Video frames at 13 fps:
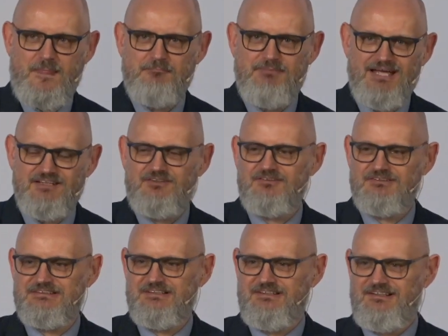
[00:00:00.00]

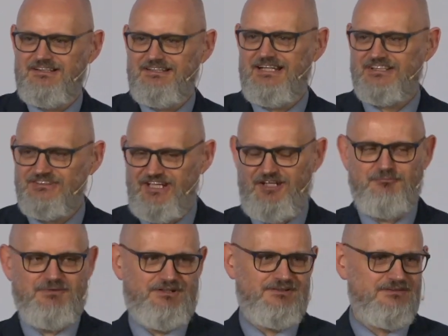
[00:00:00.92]
będąc na
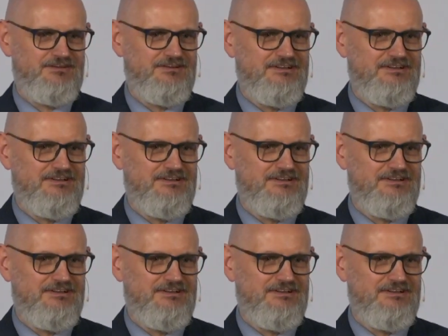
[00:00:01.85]
ziemi,